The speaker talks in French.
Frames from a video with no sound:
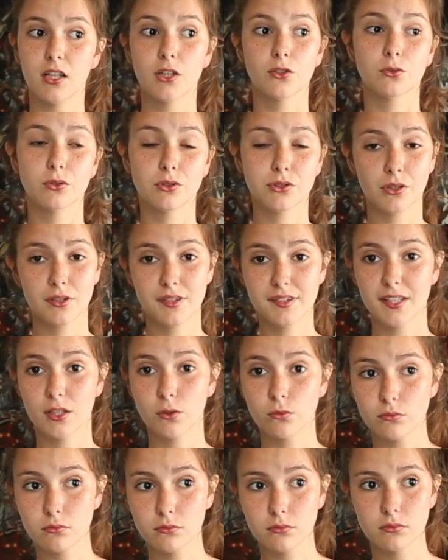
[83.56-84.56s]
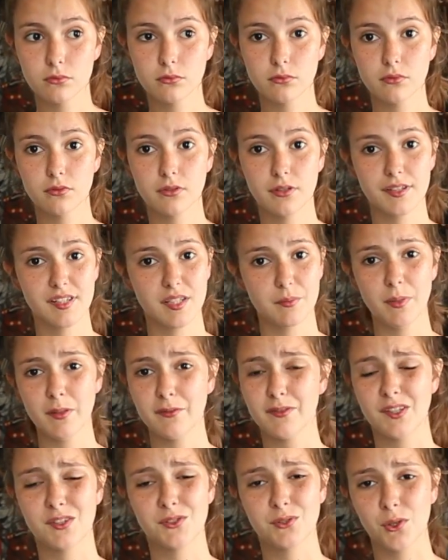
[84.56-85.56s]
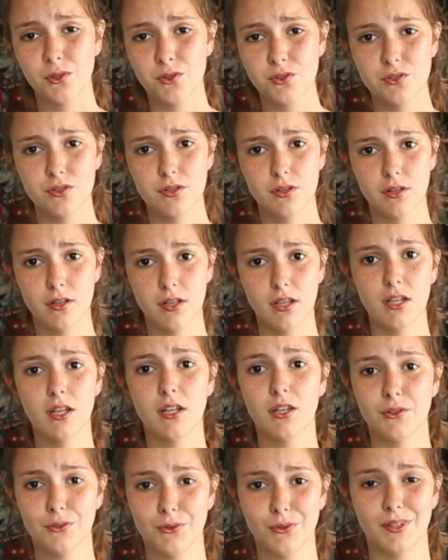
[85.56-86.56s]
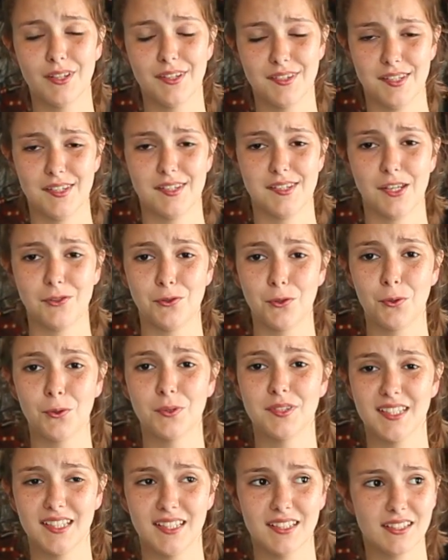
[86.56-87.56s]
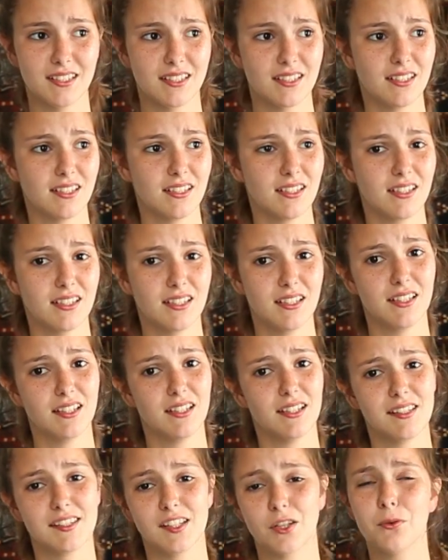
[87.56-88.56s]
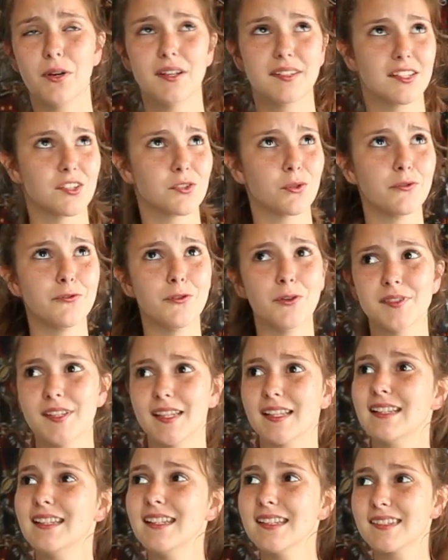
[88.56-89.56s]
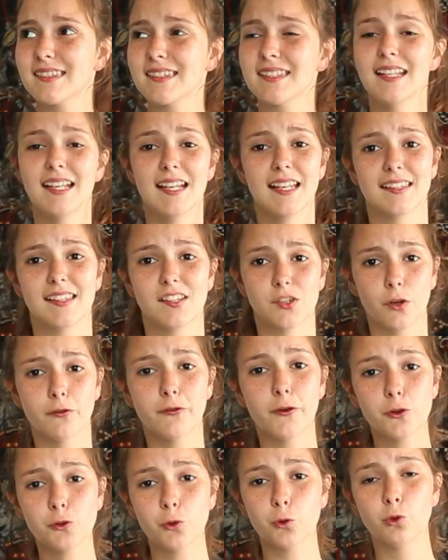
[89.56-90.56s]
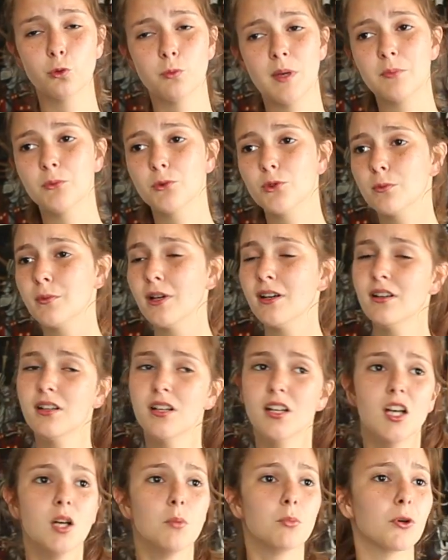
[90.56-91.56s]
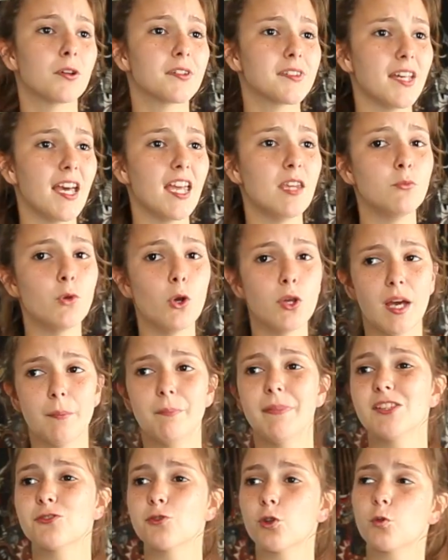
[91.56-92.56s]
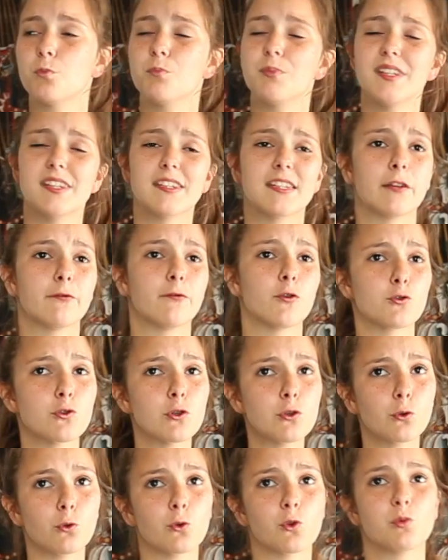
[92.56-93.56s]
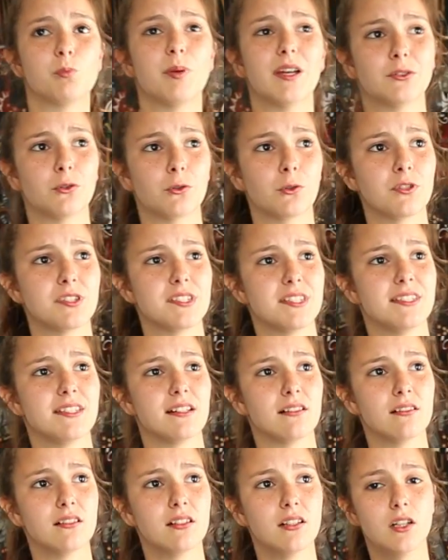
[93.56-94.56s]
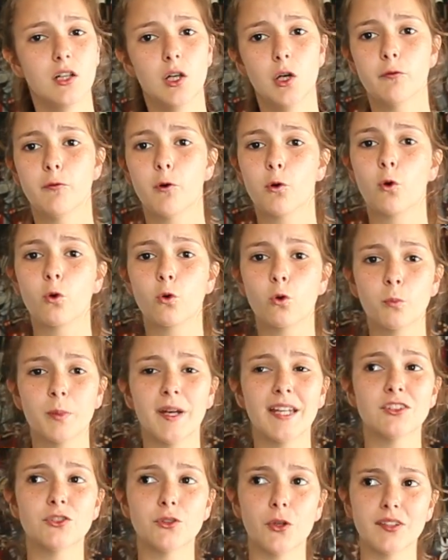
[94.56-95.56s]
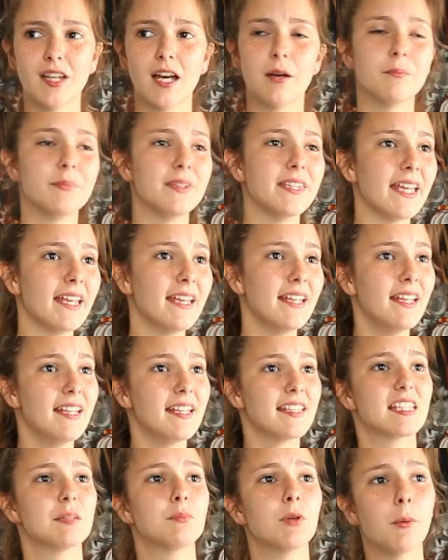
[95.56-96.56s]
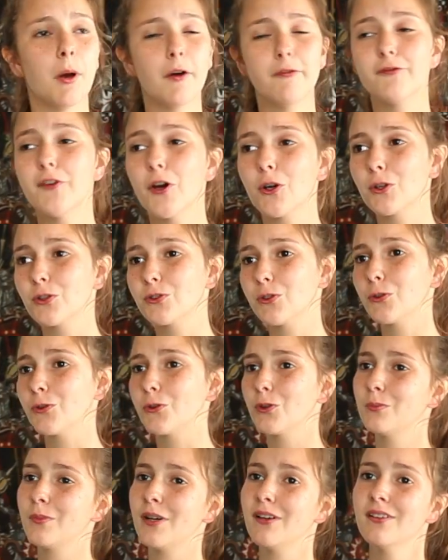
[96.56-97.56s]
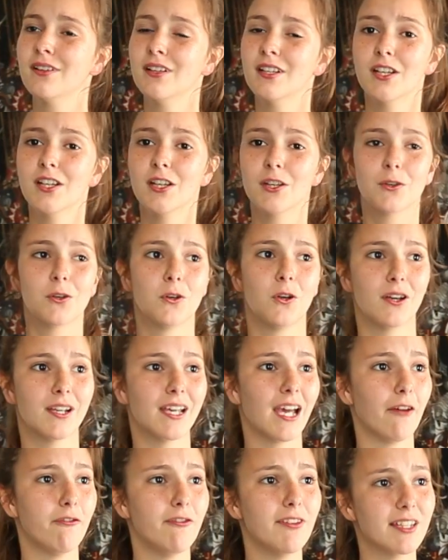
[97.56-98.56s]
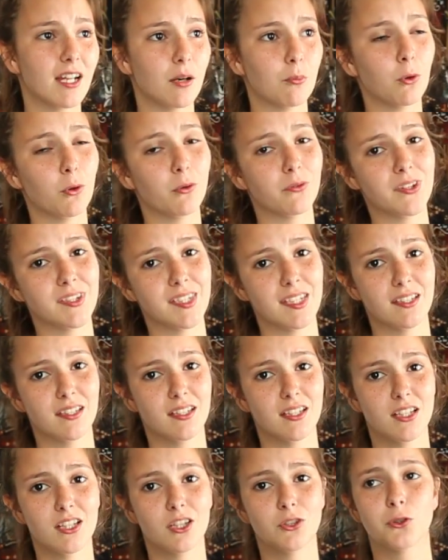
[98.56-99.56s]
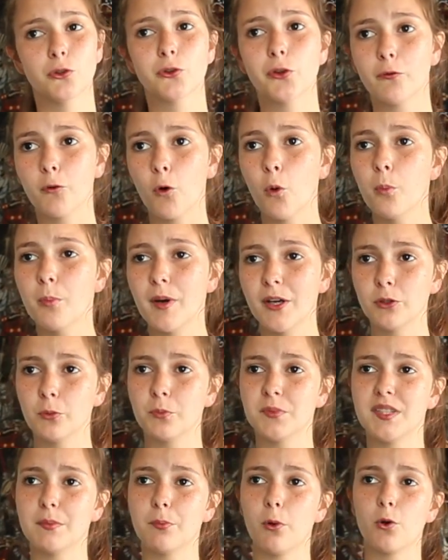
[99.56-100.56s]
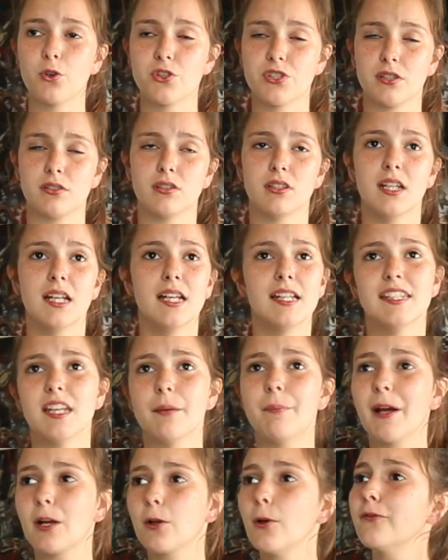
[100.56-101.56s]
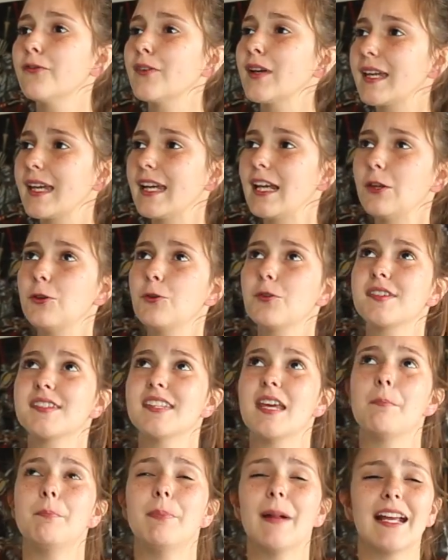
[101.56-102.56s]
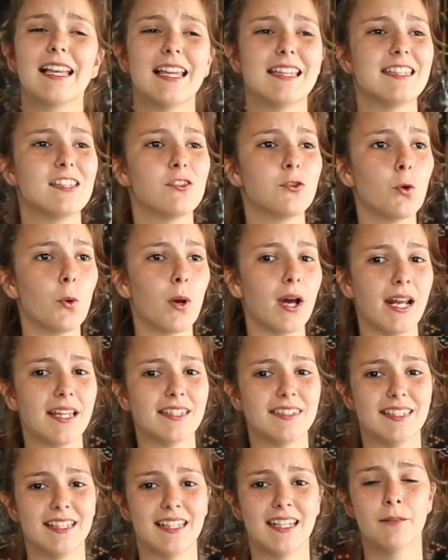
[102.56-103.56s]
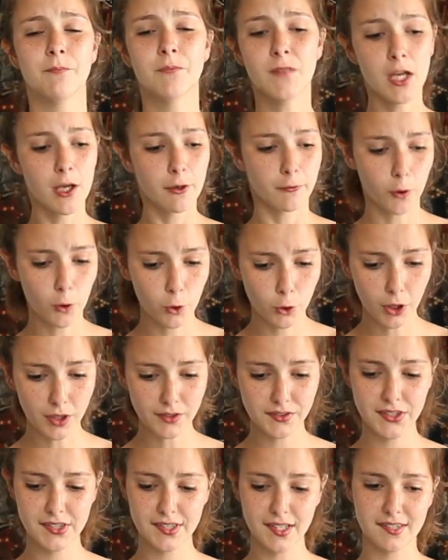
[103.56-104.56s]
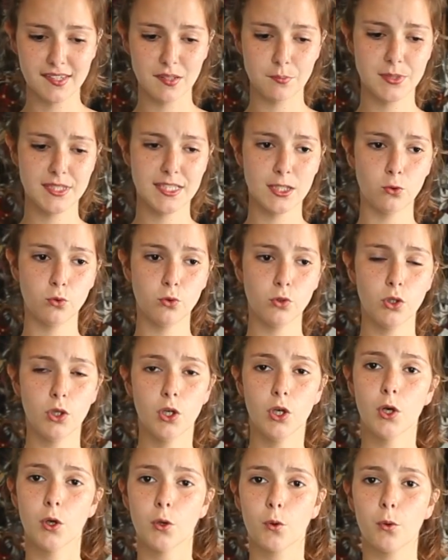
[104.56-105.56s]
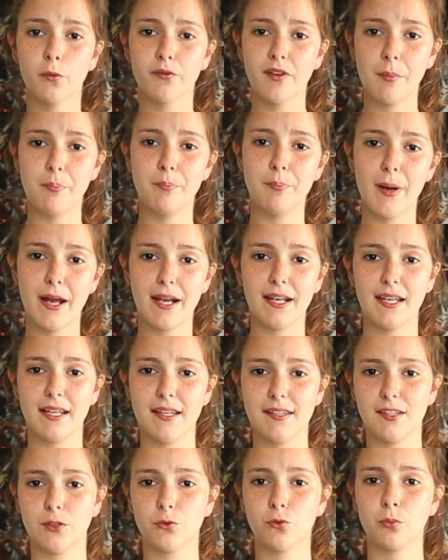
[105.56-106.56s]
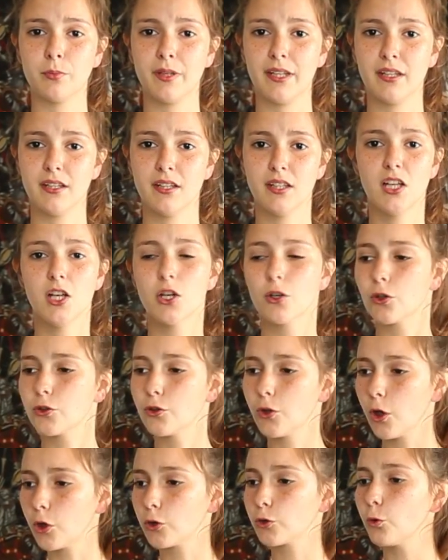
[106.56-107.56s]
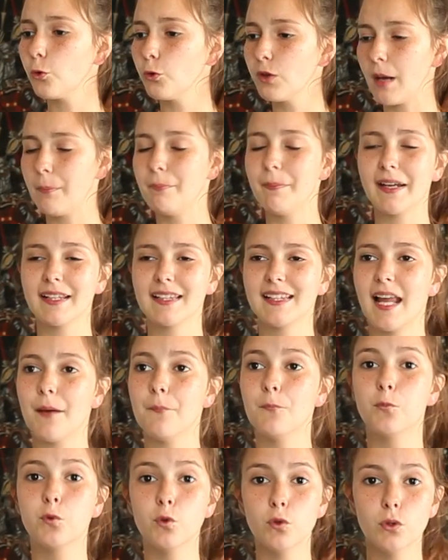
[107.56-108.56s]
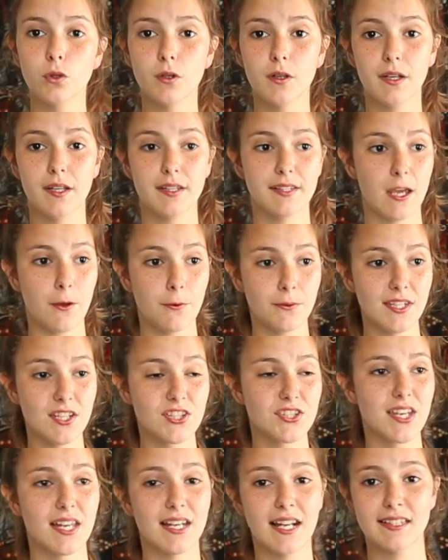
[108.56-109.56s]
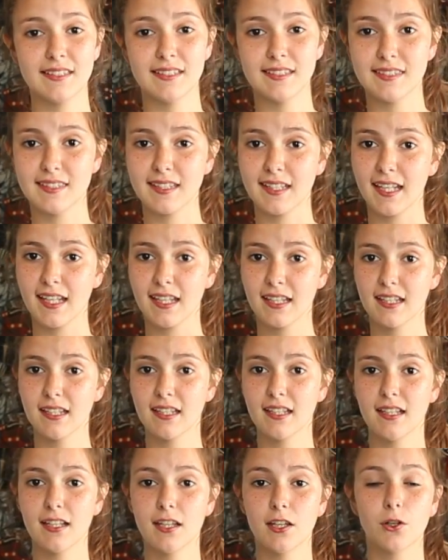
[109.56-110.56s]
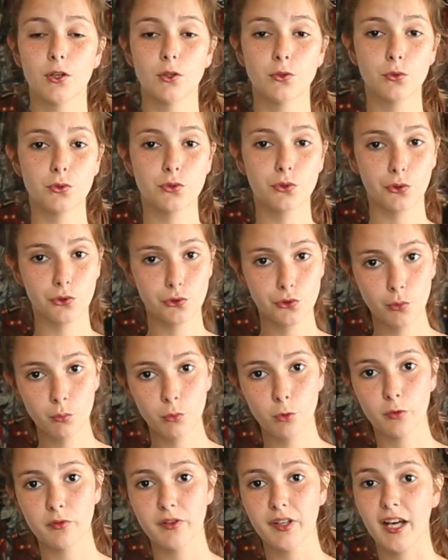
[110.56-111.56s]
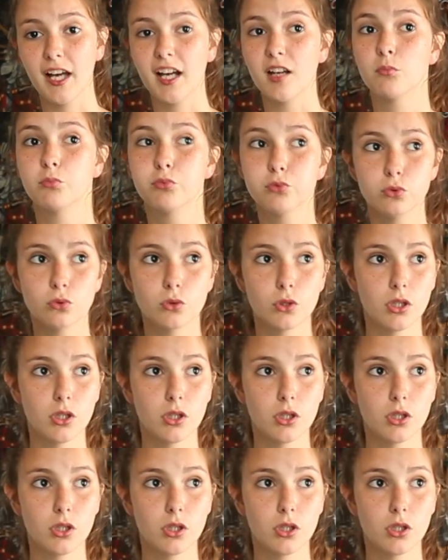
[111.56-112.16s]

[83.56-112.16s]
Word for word: Tout le temps, c'est long. C'est pas fastoche de laisser ça de côté. C'est quoi ces enfants, cette liste Ces enfants seront nous-mêmes demain. Pour que ça aille mieux, il n'y a pas de jeu de piste, faut juste qu'on se batte au quotidien. Faut qu'on comprenne tendre un billet, c'est bien moins fort que tendre une main. Que leurs graphiques improvisés ne sauveront pas nos petits prochains. Il n'y a pas que le fric et les dossiers, pas que les discours à la télé. Faut qu'on leur dise à ces petits loups qu'on va pas les laisser tomber. Que dans leur trou, il n'y a pas que de la boue, il y a une échelle à déterrer. Que tous ensemble, on verra le bout